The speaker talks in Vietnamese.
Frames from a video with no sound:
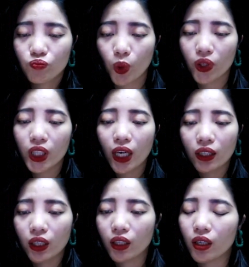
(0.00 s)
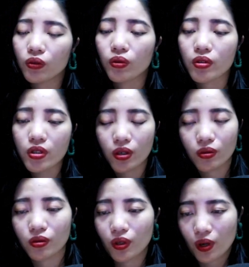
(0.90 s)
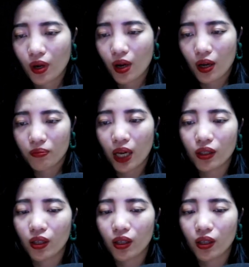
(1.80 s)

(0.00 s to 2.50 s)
Mỗi khi anh đến đây uống rượu, ban